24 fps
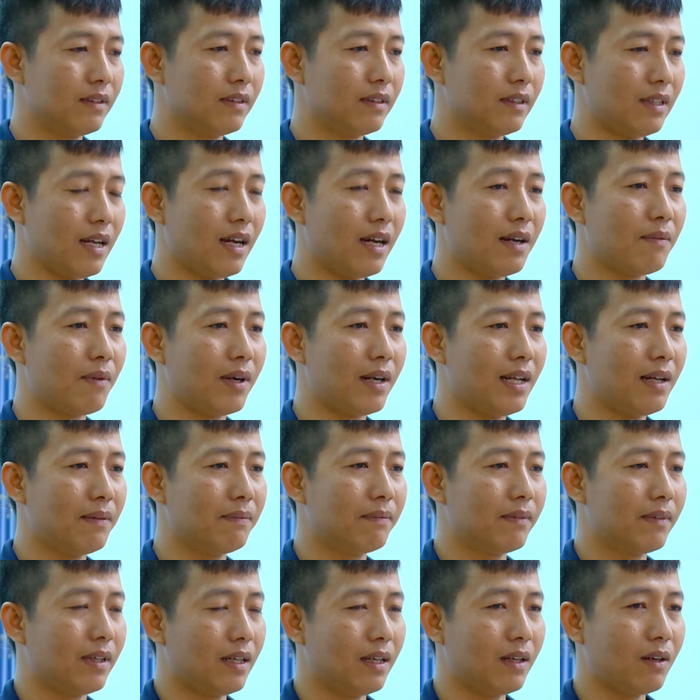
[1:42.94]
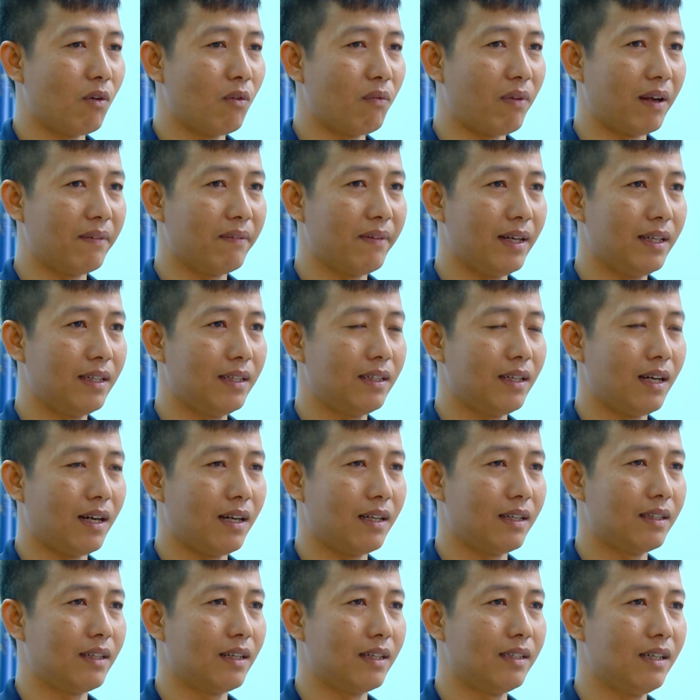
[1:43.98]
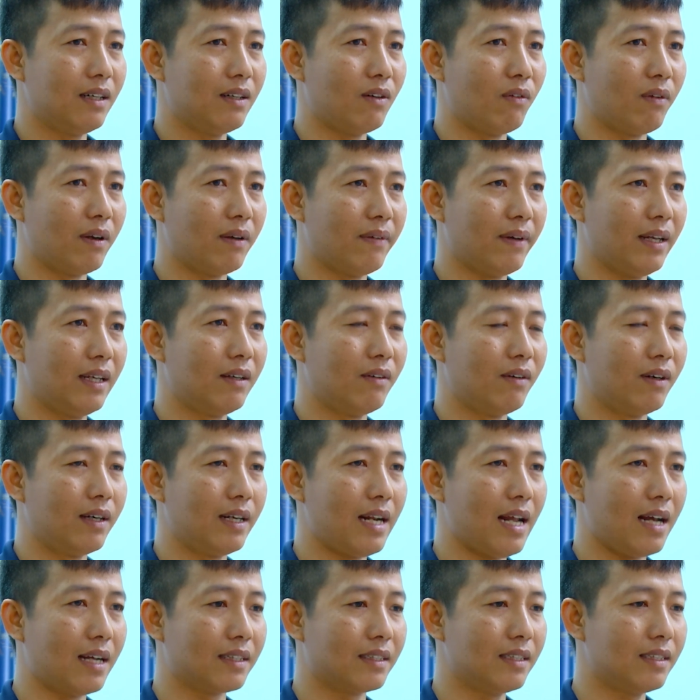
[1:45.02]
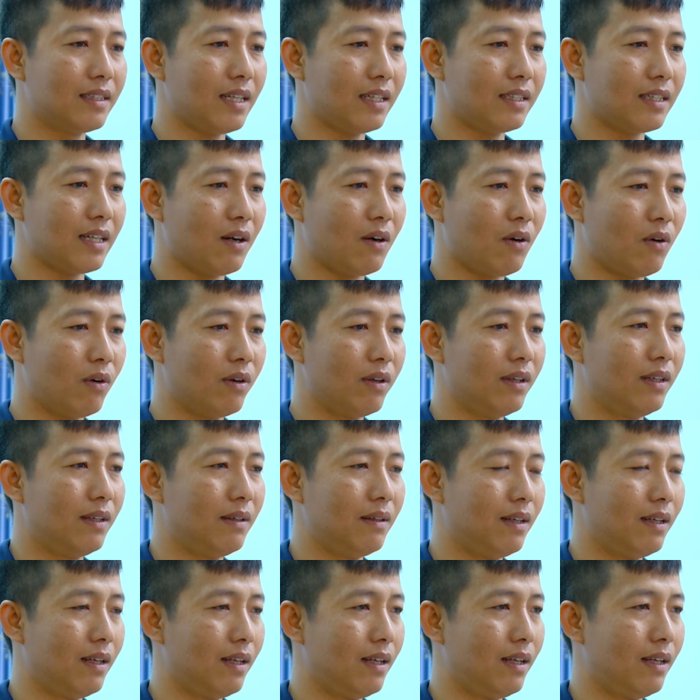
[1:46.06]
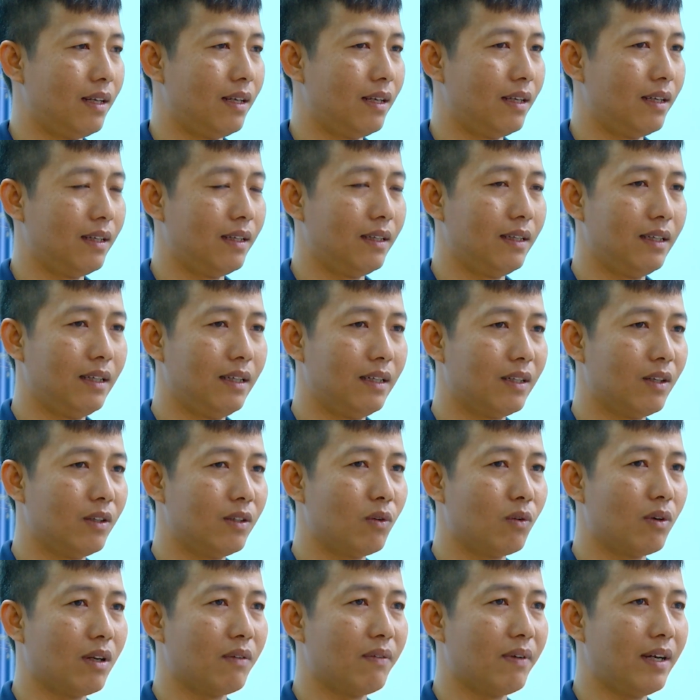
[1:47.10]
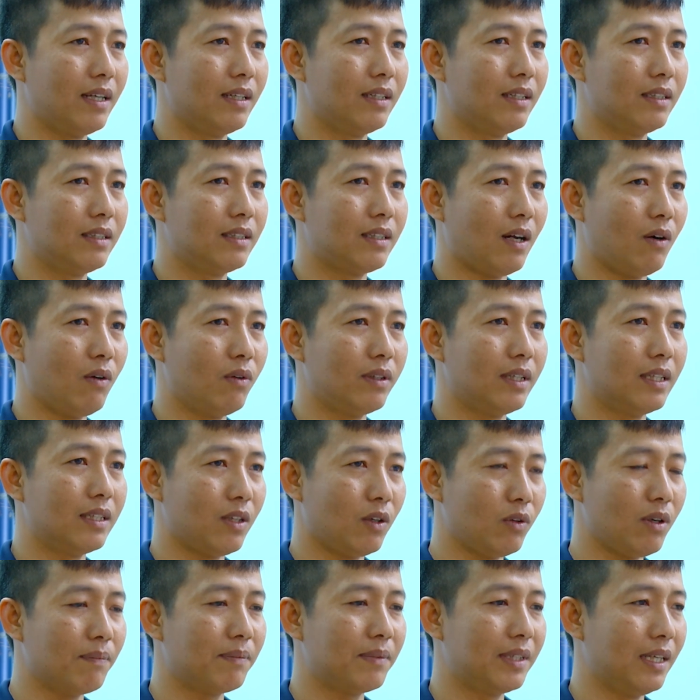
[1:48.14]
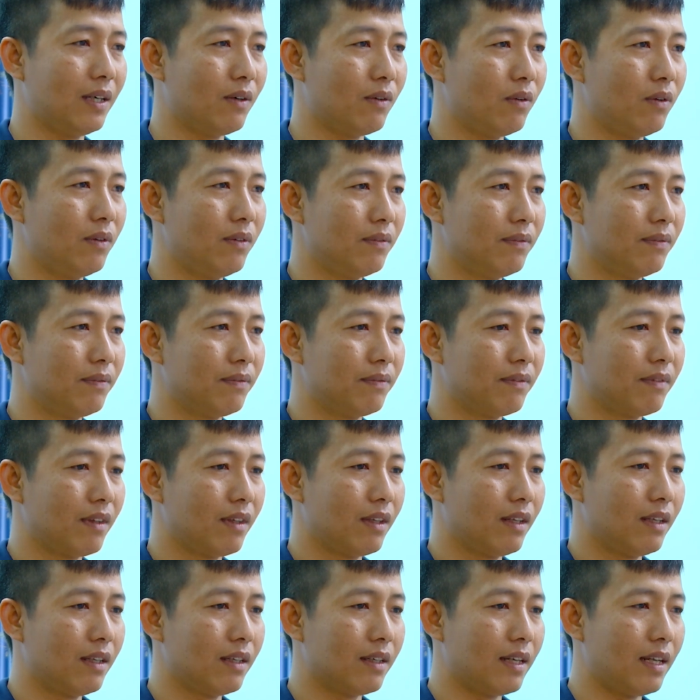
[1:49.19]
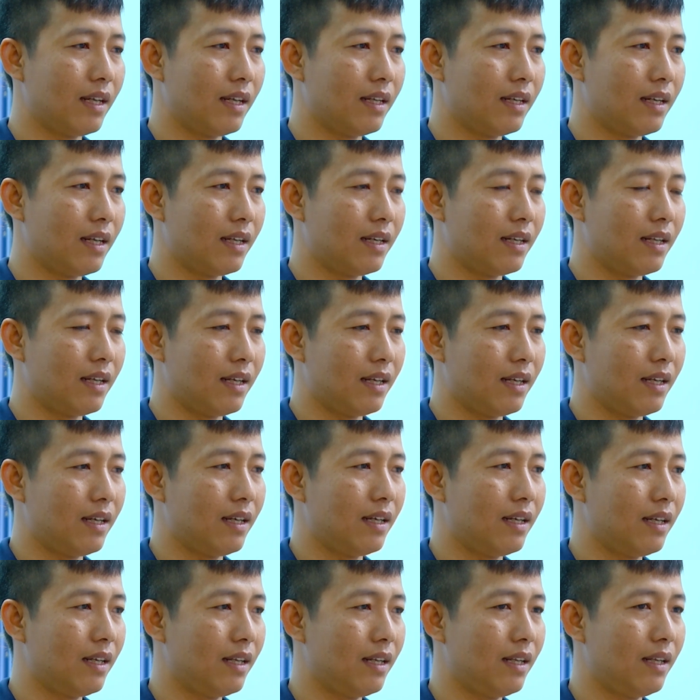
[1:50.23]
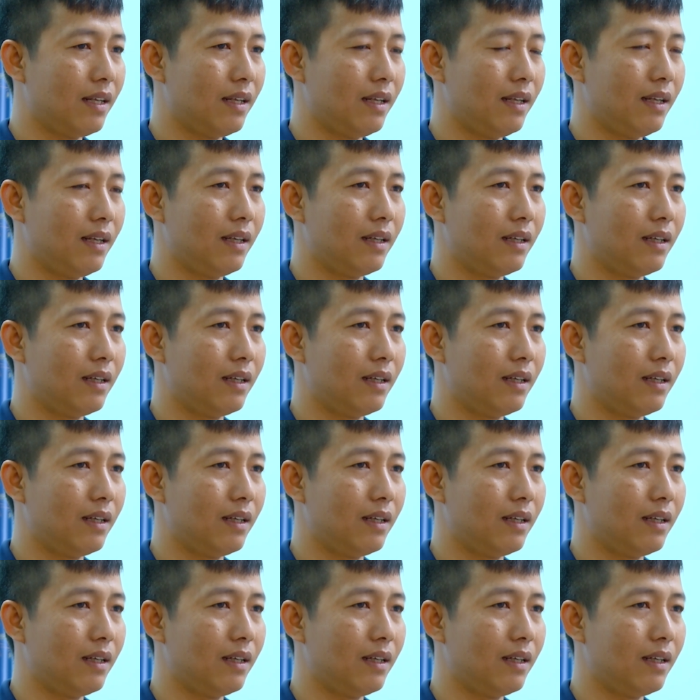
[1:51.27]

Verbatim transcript: Dạ, bọn em cũng phải vay, nhà, nhà nước cũng phải vay của ngân hàng chính sách xã hội, nói chung là vay sáu trên sáu trăm triệu để để để